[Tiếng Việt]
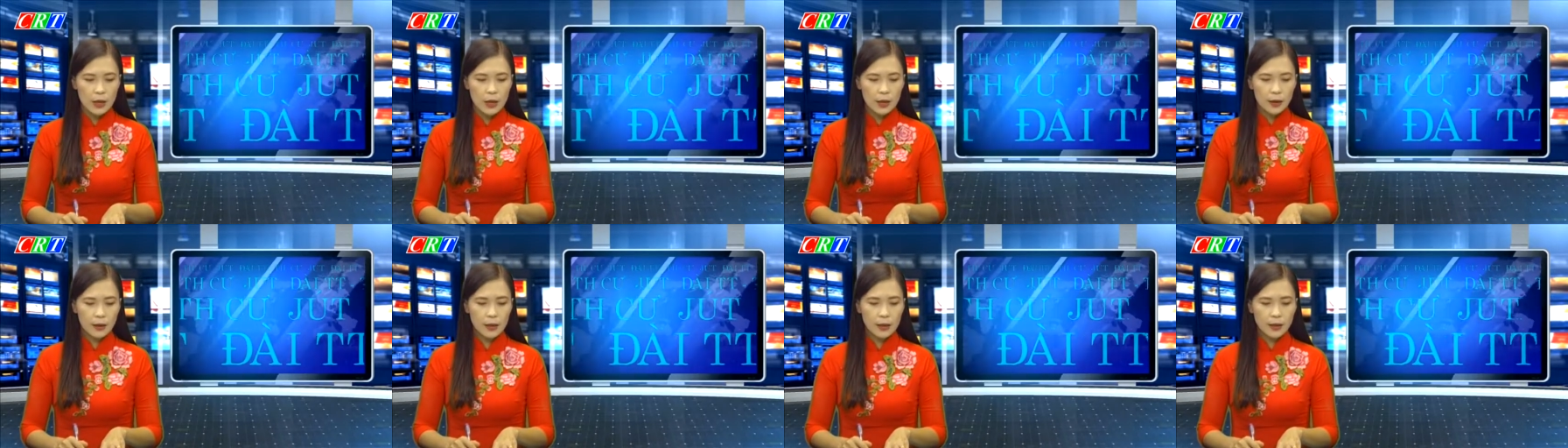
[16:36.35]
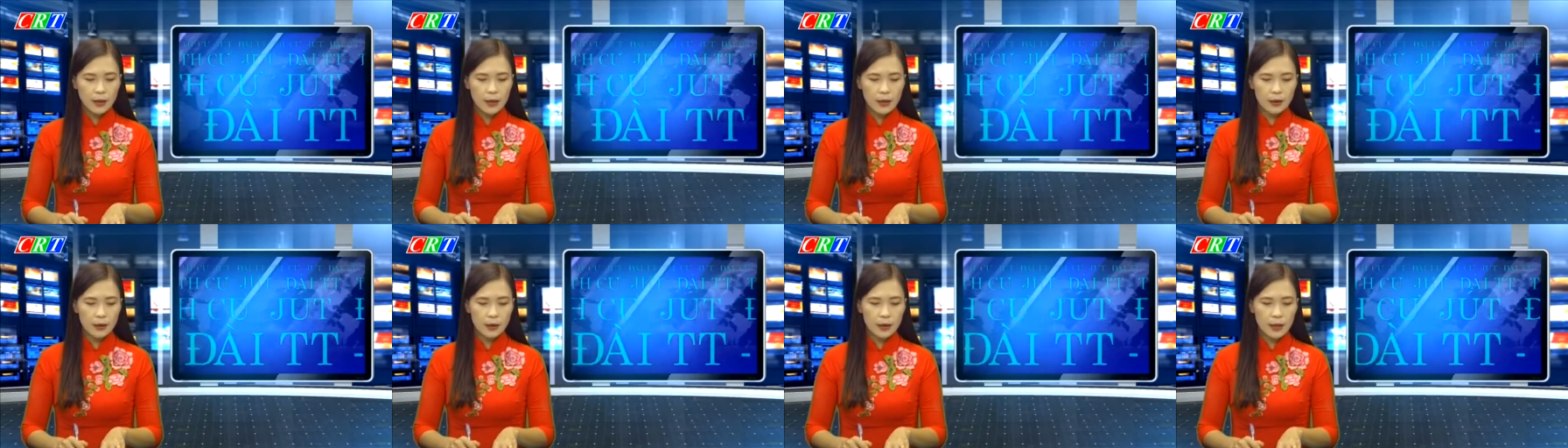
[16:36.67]
đã
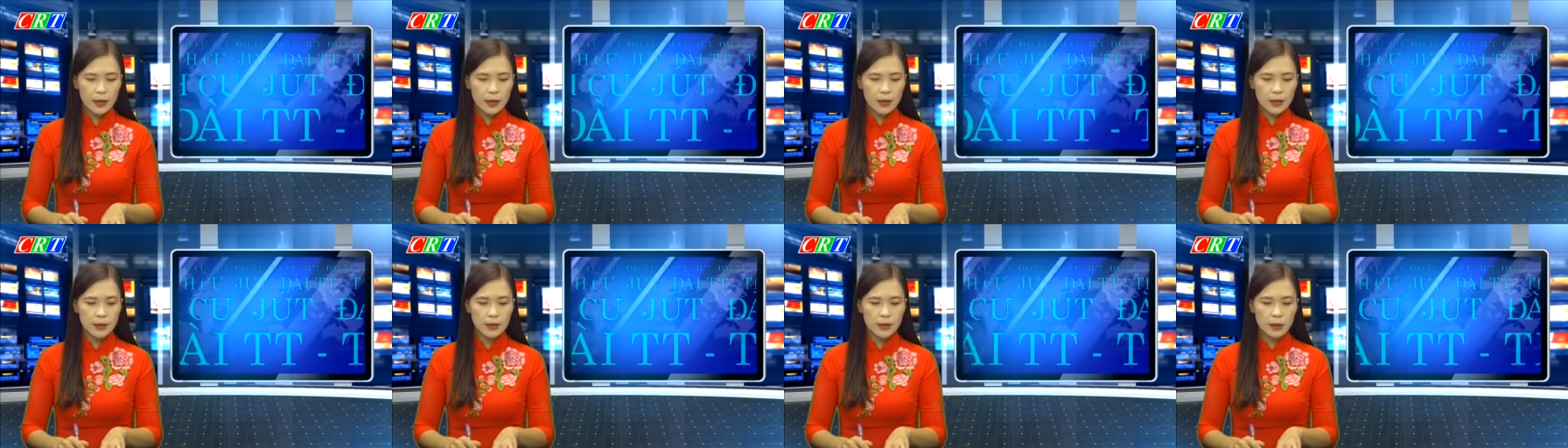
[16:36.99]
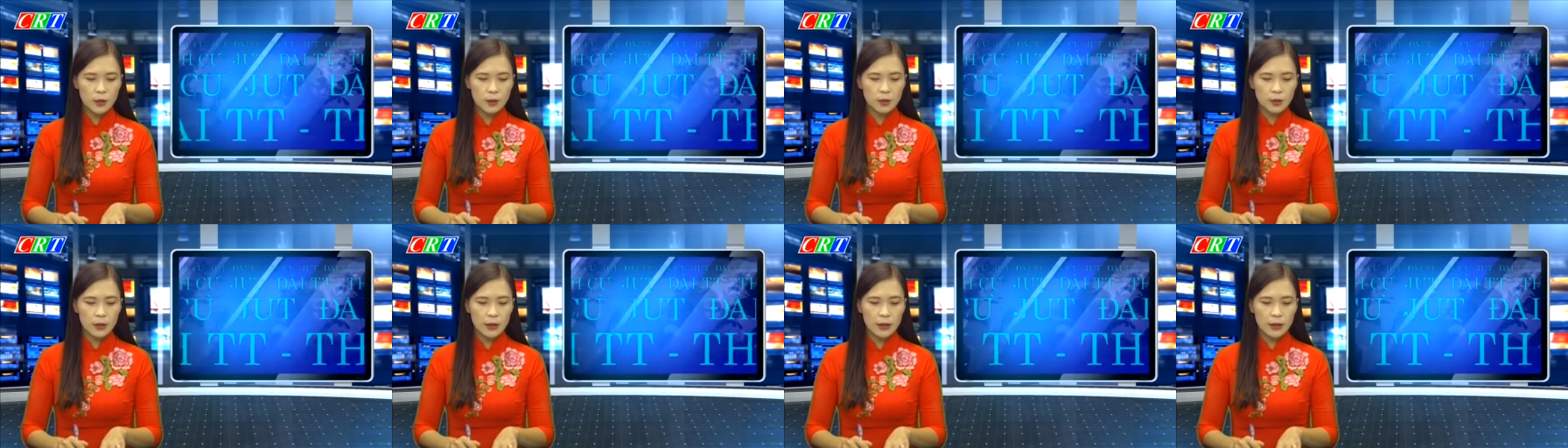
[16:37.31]
triển khai
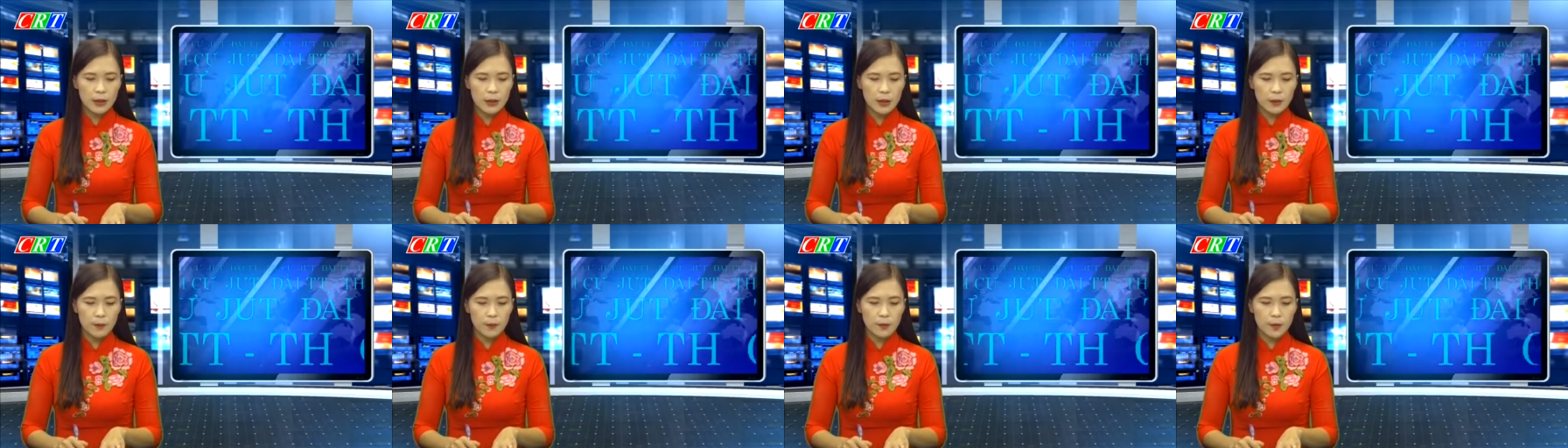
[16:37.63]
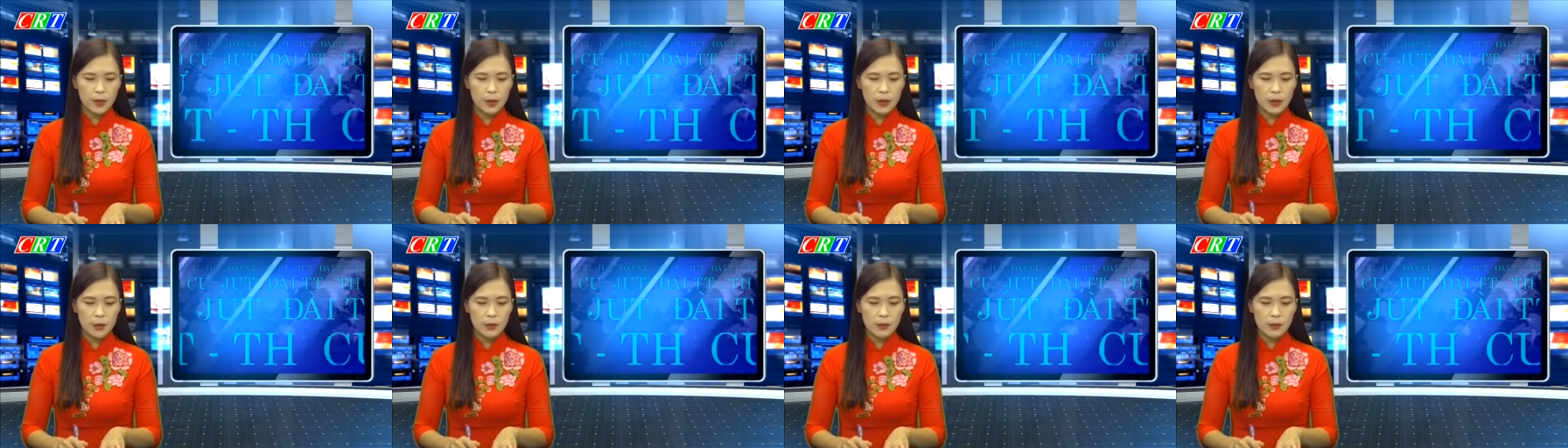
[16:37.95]
trồng thí điểm
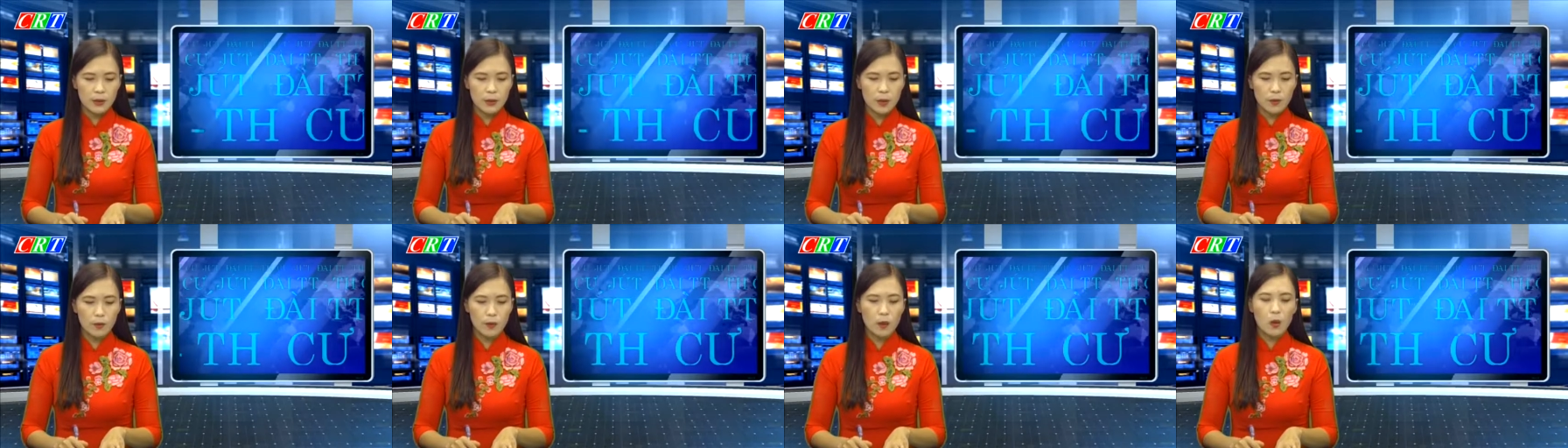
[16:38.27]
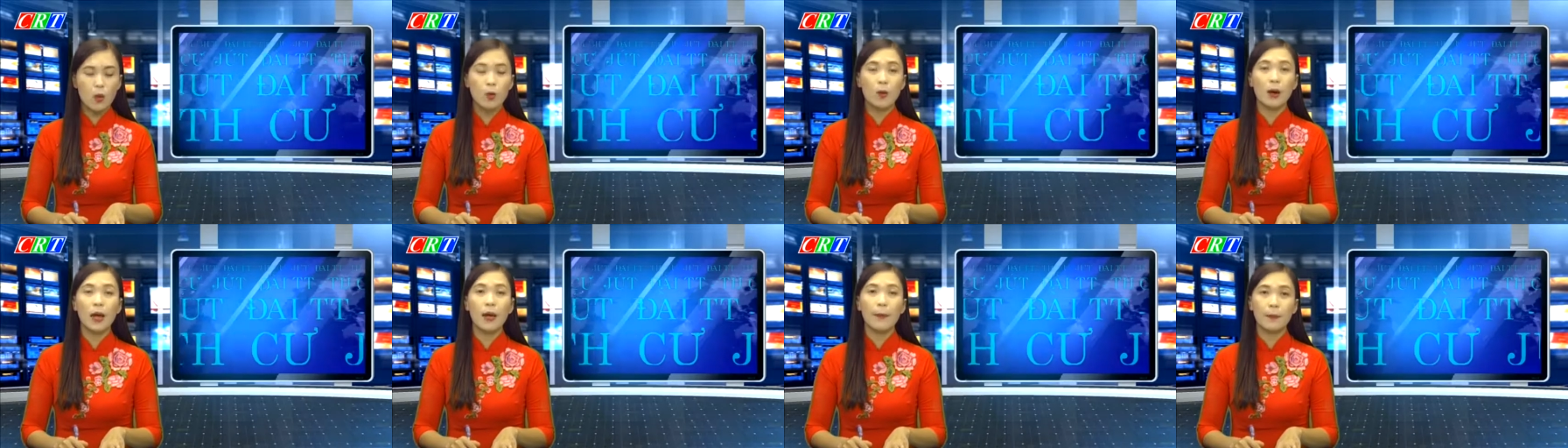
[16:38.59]
nhiều giống
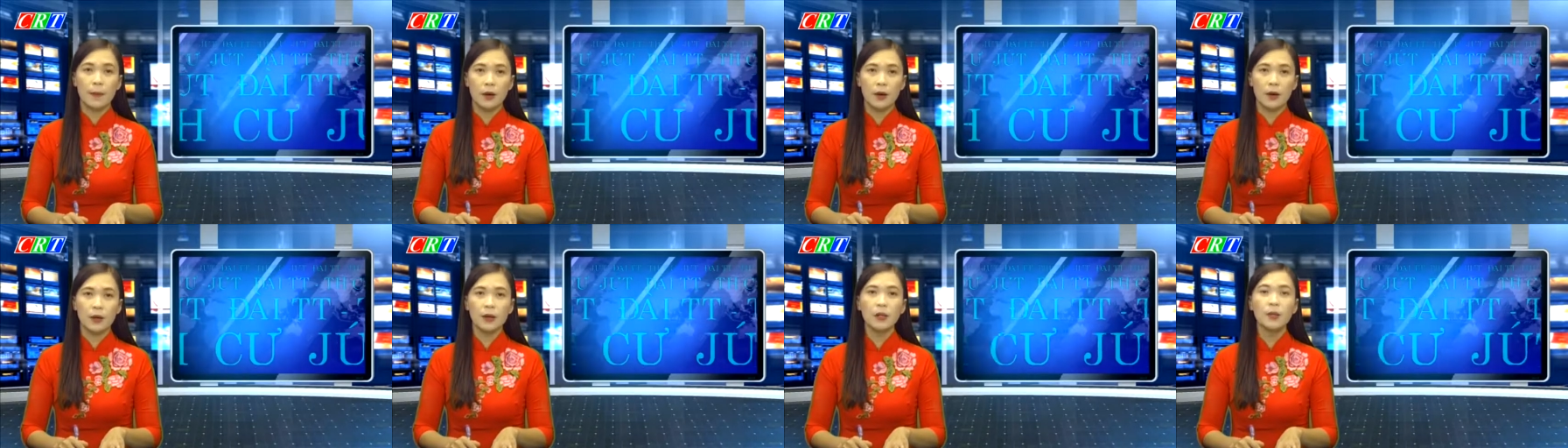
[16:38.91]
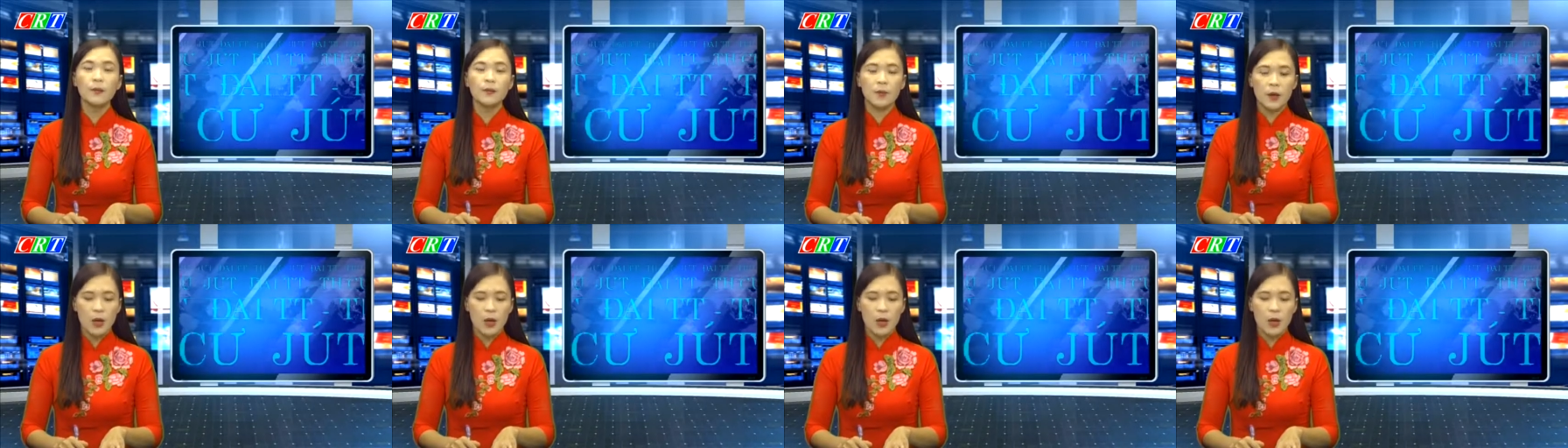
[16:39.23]
ngô lai mới.